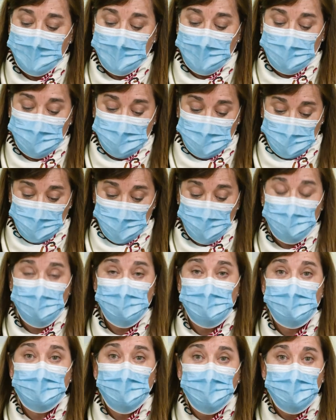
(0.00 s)
y
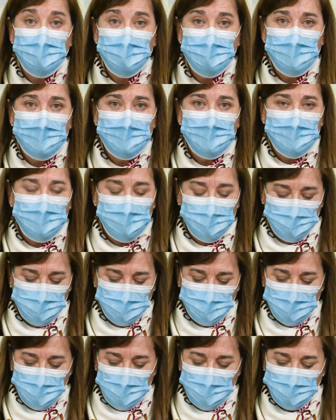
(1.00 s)
sabemos bien que el
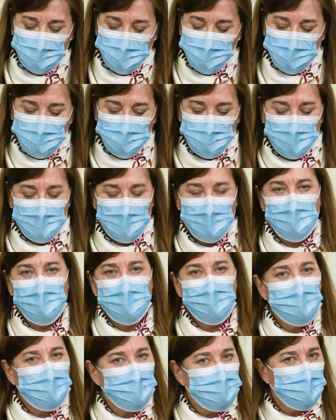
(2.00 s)
coronavirus
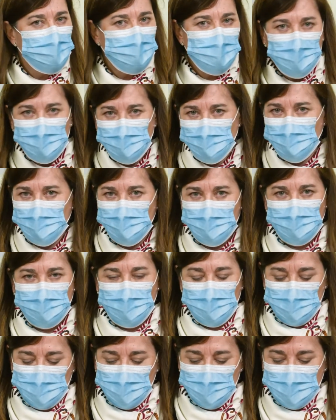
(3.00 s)
no entiende de
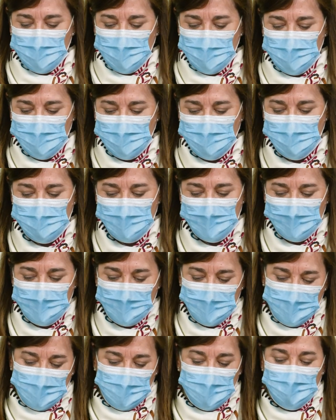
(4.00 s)
fronteras
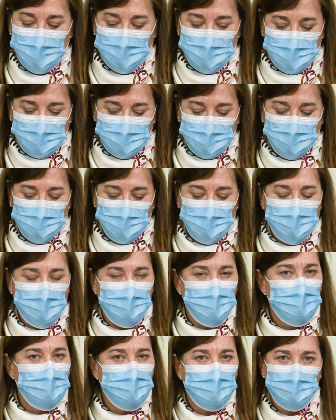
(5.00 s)
y La Rioja
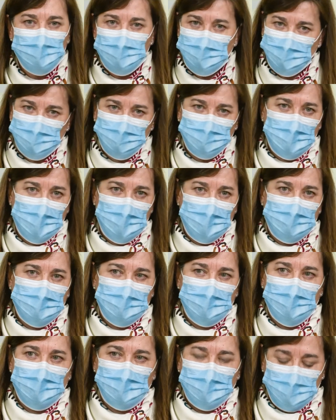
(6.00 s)
no es una
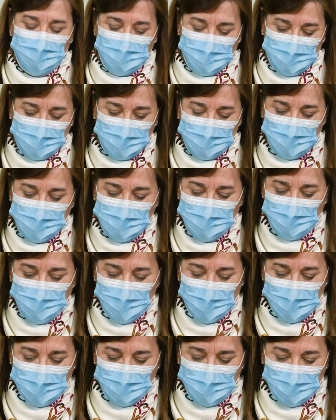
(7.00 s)
isla frente a esta
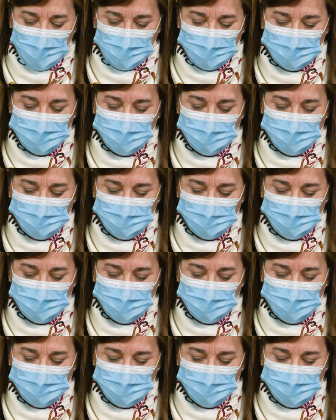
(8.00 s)
pandemia.